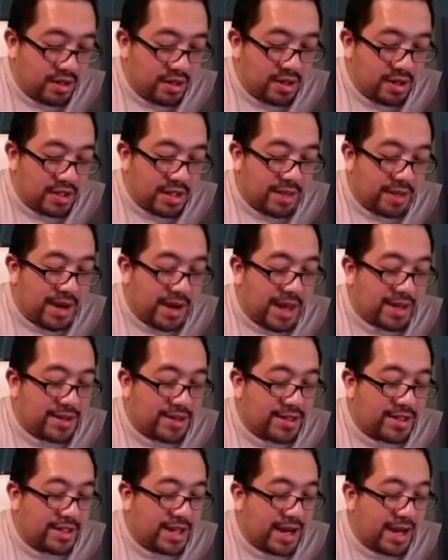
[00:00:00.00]
แต่เวลา
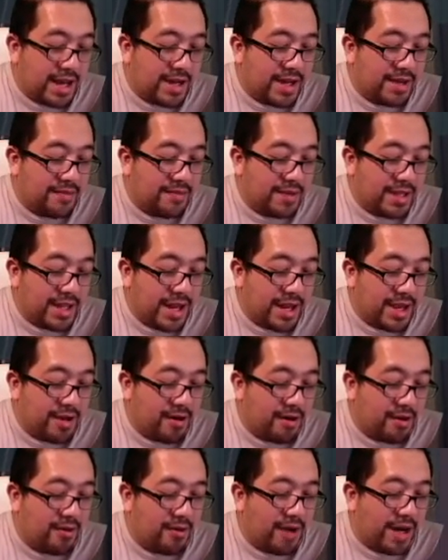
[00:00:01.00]
ซื้อเสร็จแล้วเนี่ย มันจะได้ข
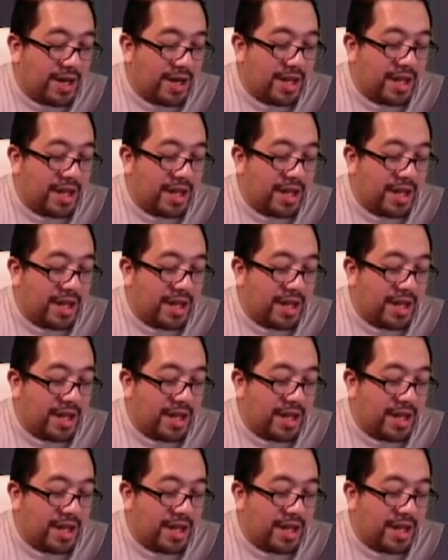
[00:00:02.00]
องขวัญเนี่ย